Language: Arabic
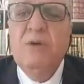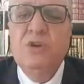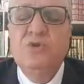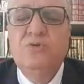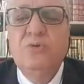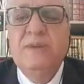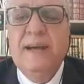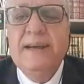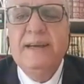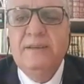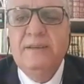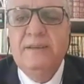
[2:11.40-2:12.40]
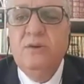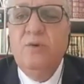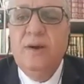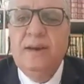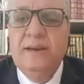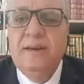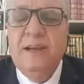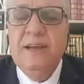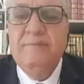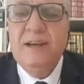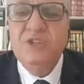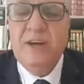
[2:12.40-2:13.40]
تواجده داخل دول
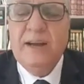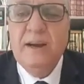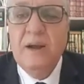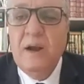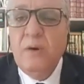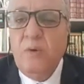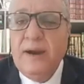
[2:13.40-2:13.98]
المهجر